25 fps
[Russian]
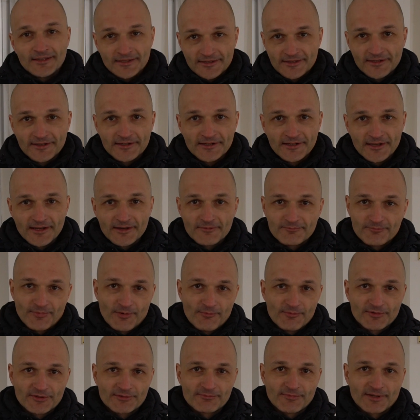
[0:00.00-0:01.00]
ЕГЭ
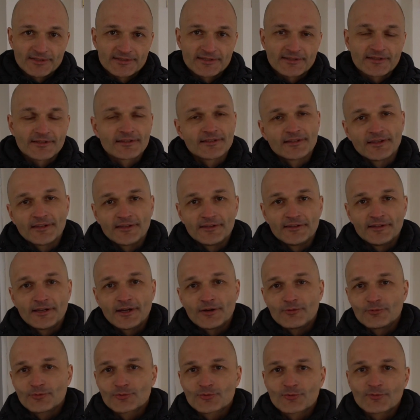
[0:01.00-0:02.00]
по математике.
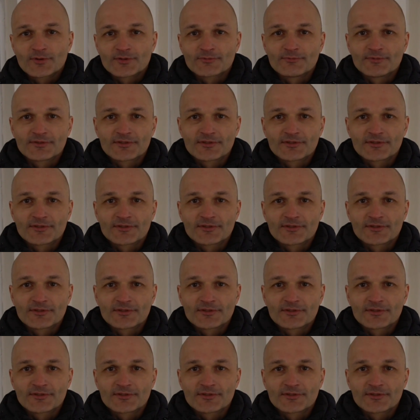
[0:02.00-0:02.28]
Я учу вас